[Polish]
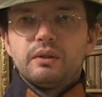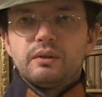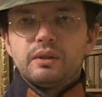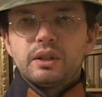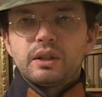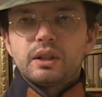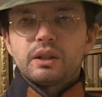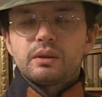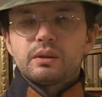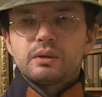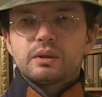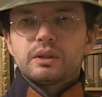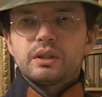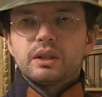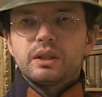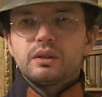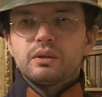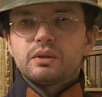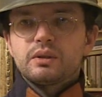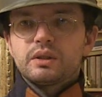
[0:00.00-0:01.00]
Wynika to z
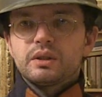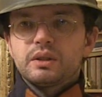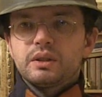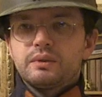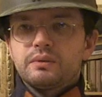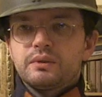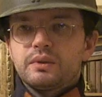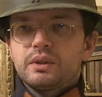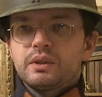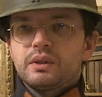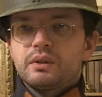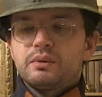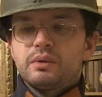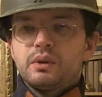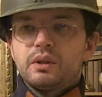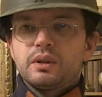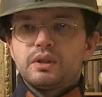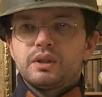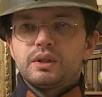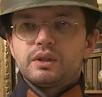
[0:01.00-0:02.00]
tego, że, nie, że
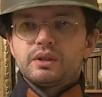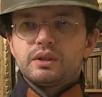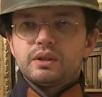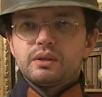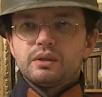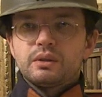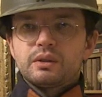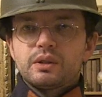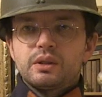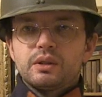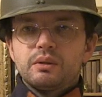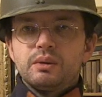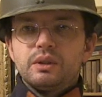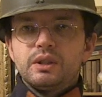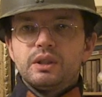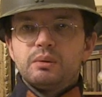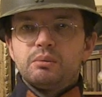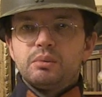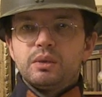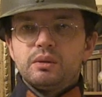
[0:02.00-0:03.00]
Włochy się zjednoczyły,
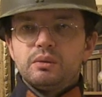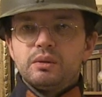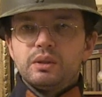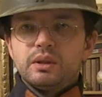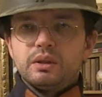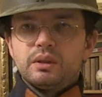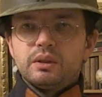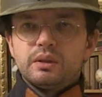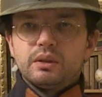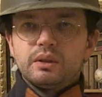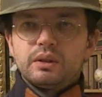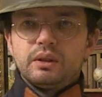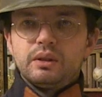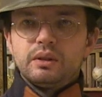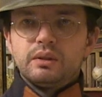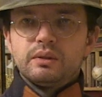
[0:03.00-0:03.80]
nie były